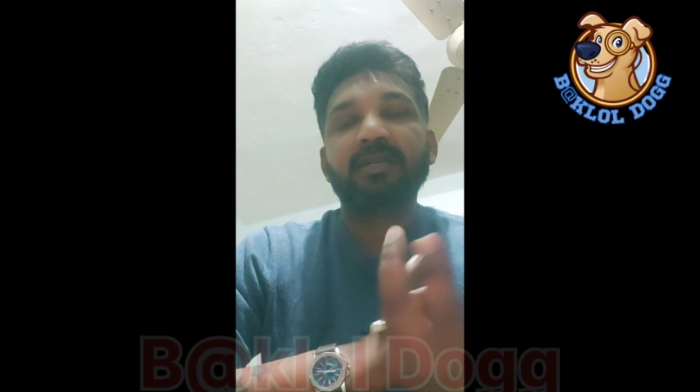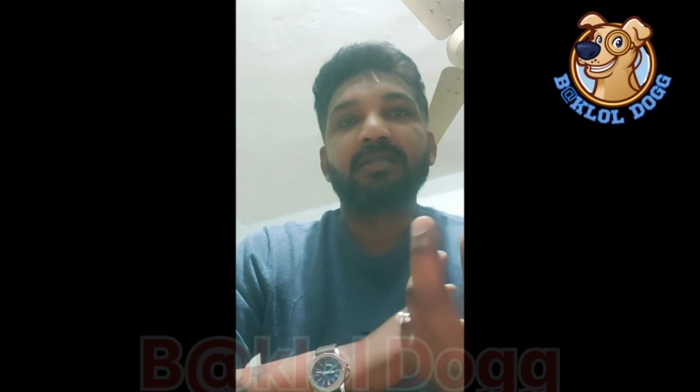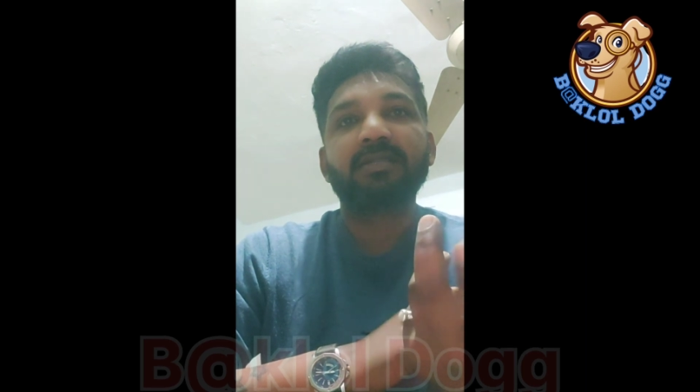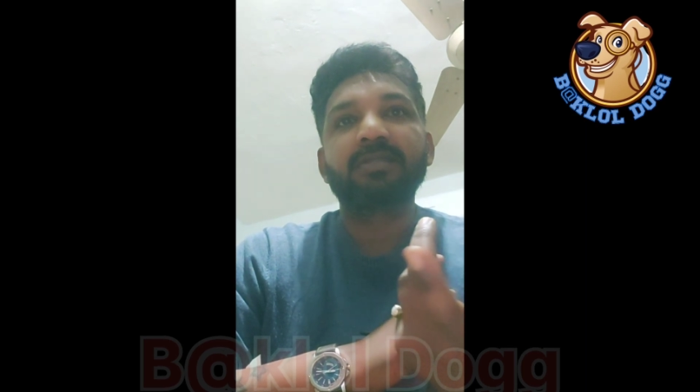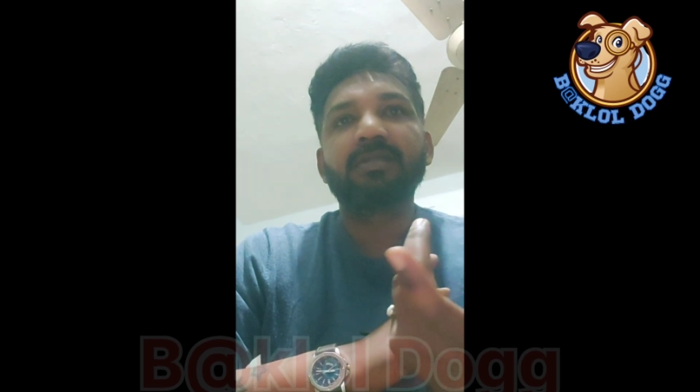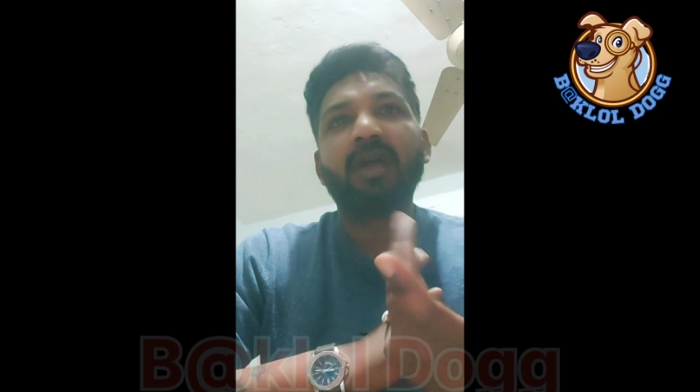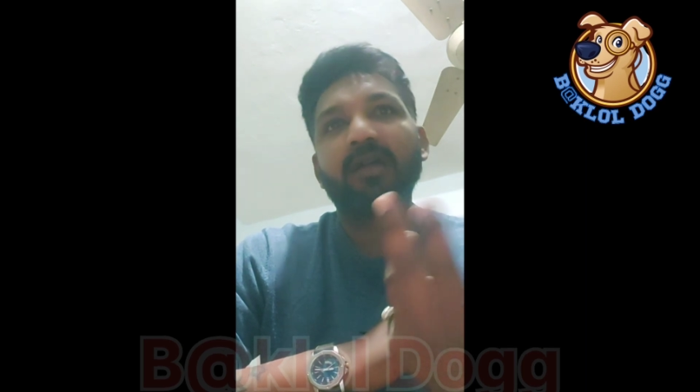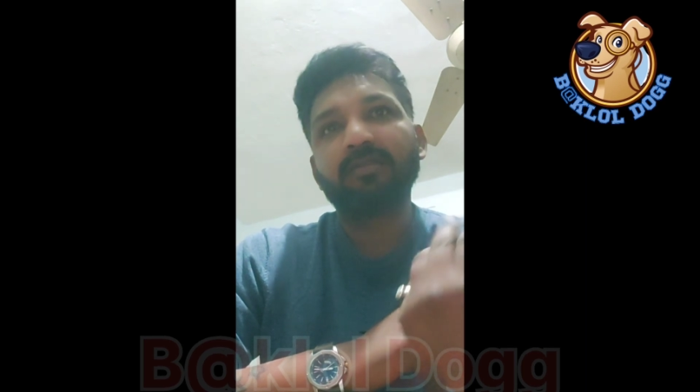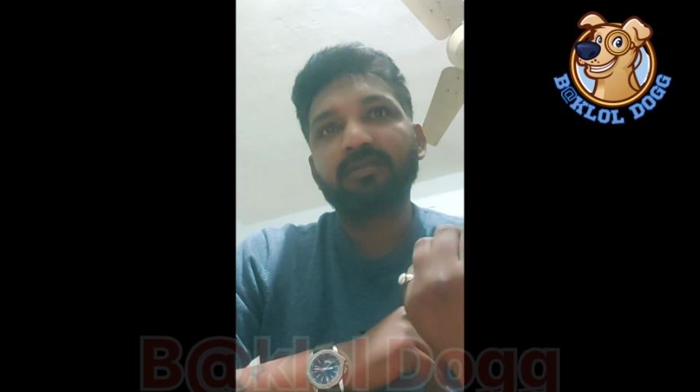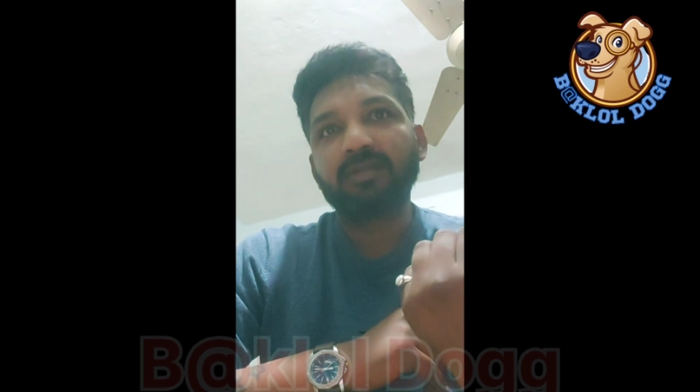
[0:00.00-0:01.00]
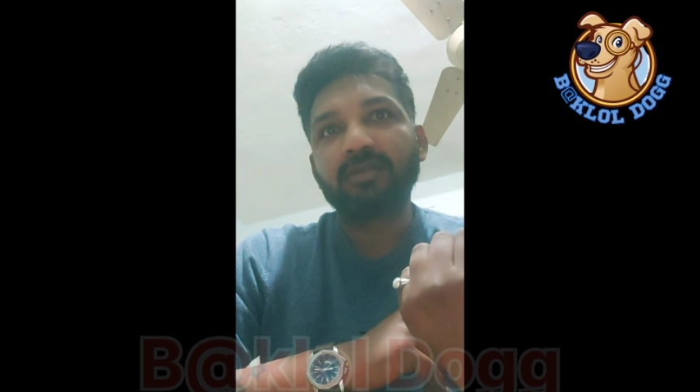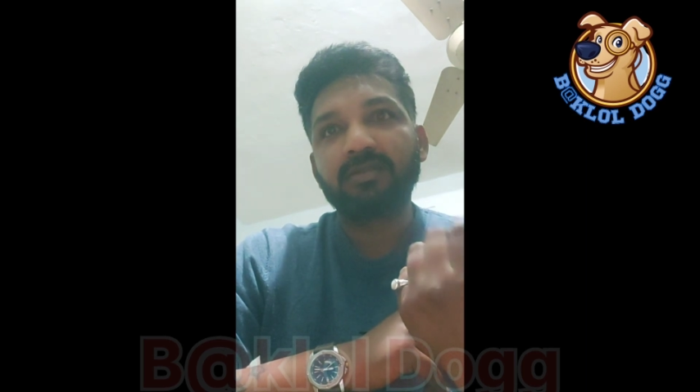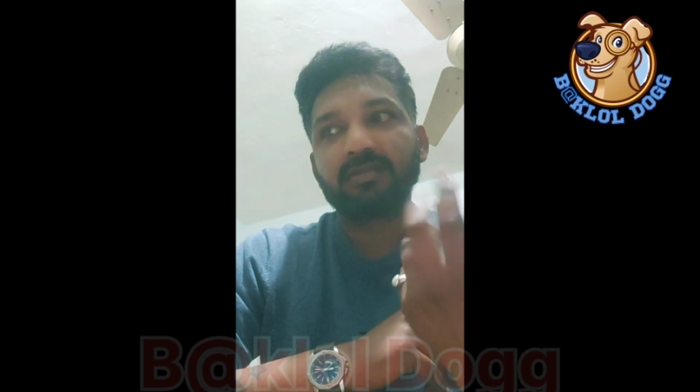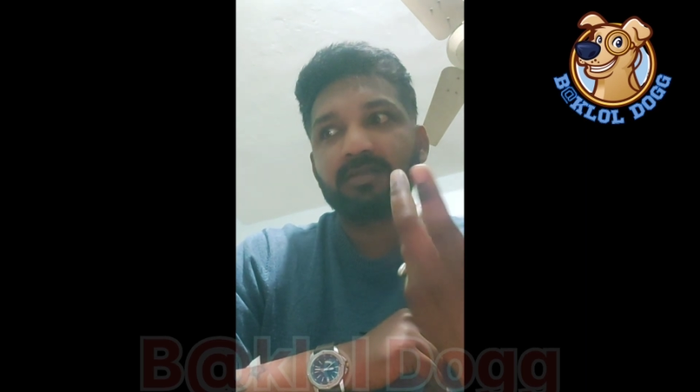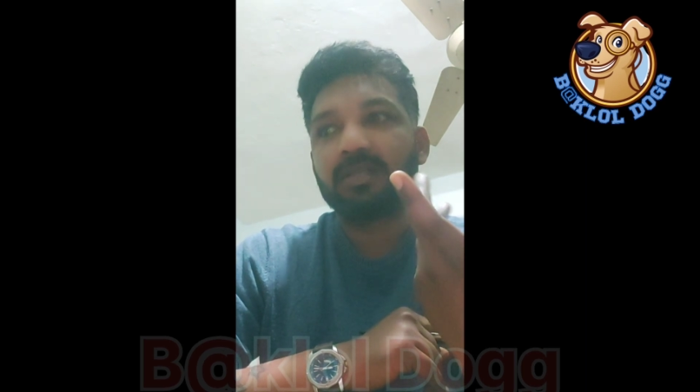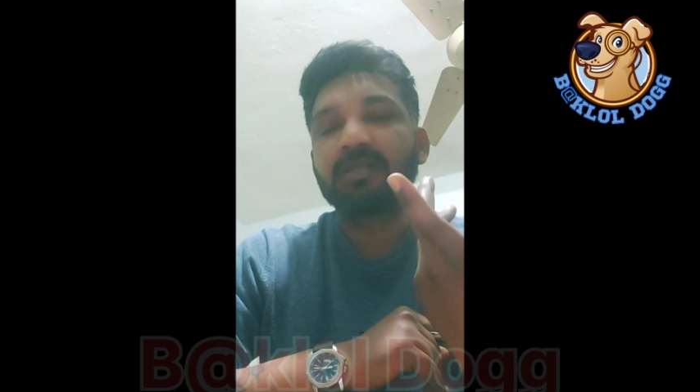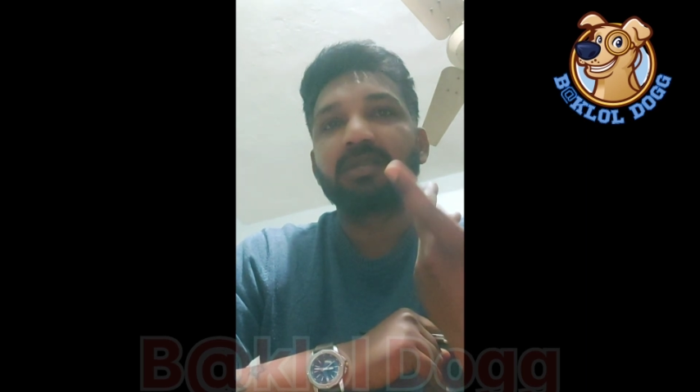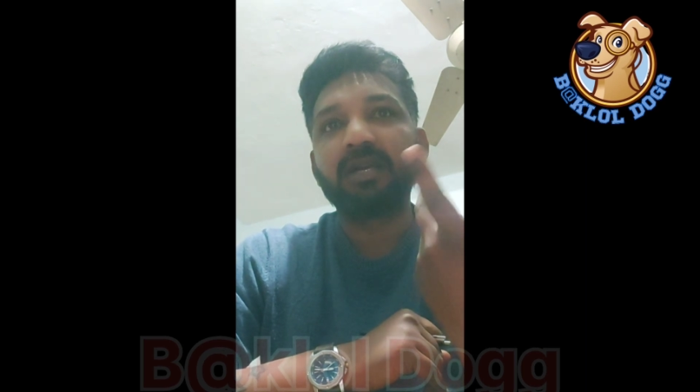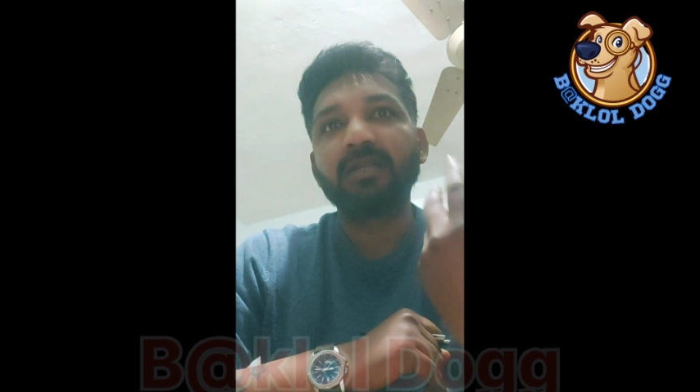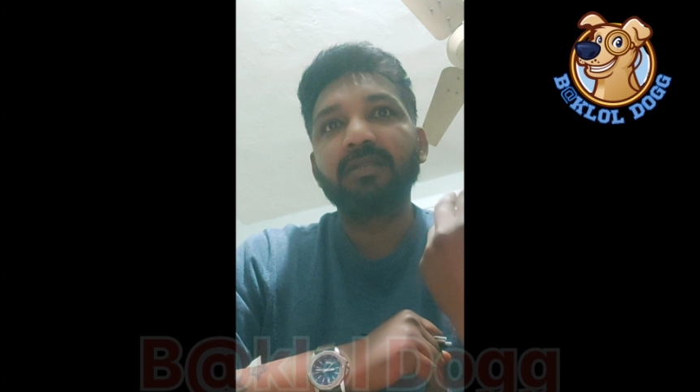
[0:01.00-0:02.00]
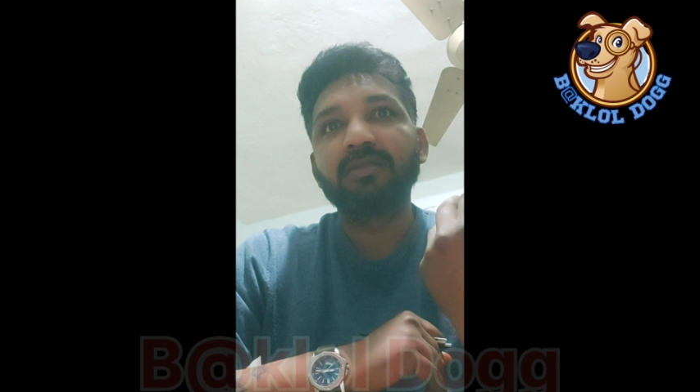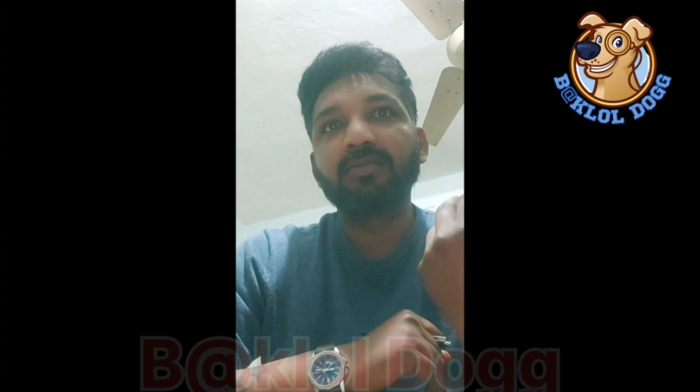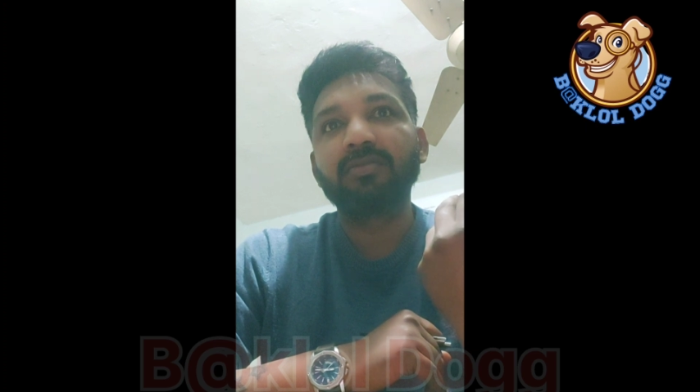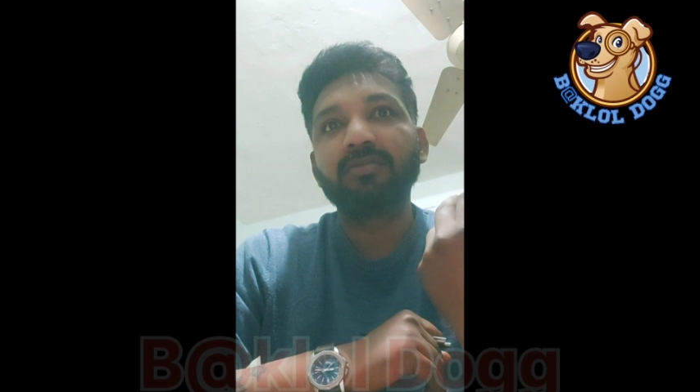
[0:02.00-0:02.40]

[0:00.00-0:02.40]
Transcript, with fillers: शिक्षा शिक्षा किसी को